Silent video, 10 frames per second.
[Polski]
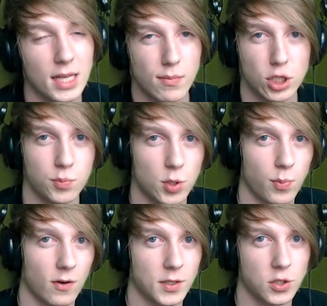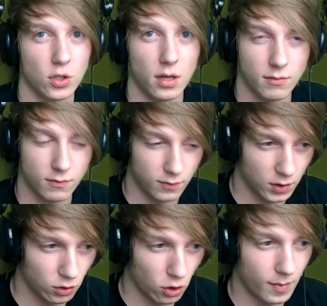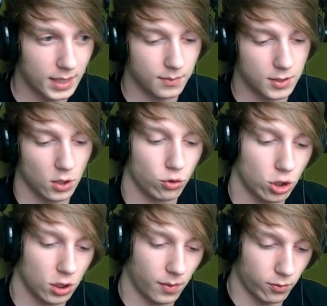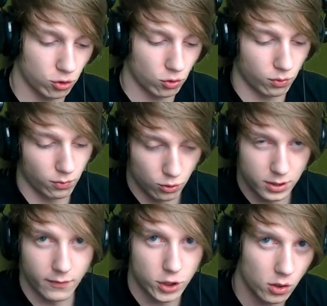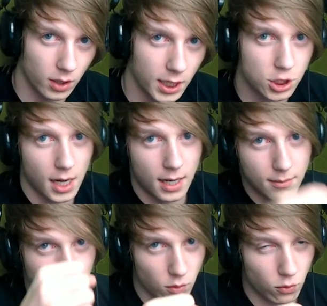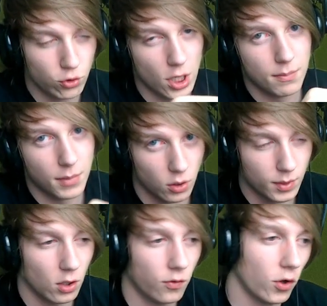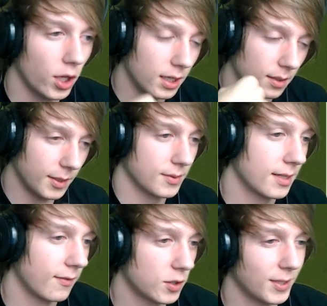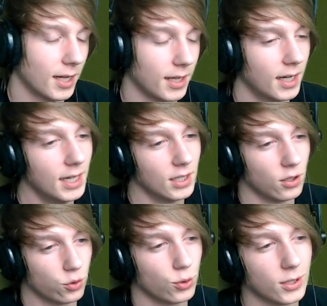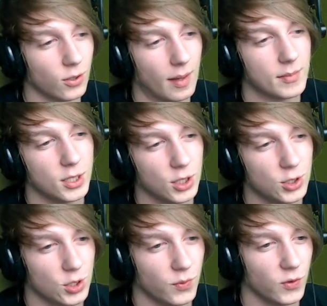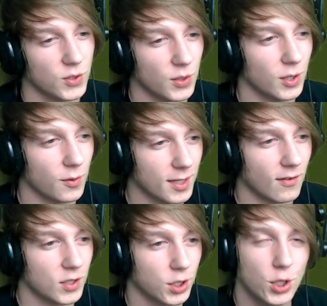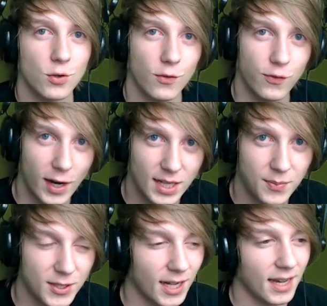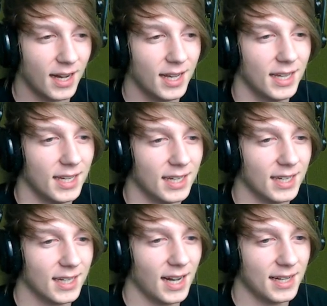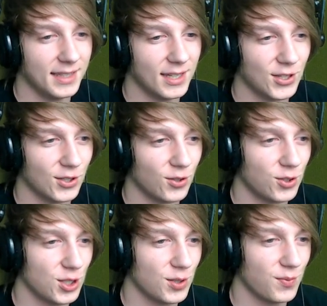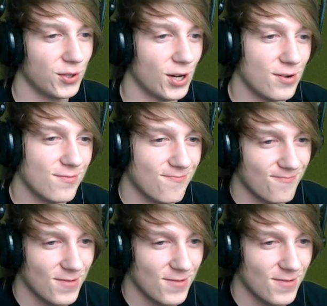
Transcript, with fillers: będzie przeprowadzone w normalnym stylu, czyli po prostu ustawi się kolejeczka, będą ludzie, będą będą mikrofony i będą zadawać pytania. No tutaj to mam nadzieję, szczerze mówiąc, że będą zadawać jakieś fajne pytania, e, a nie, że ktoś się zapyta, mm,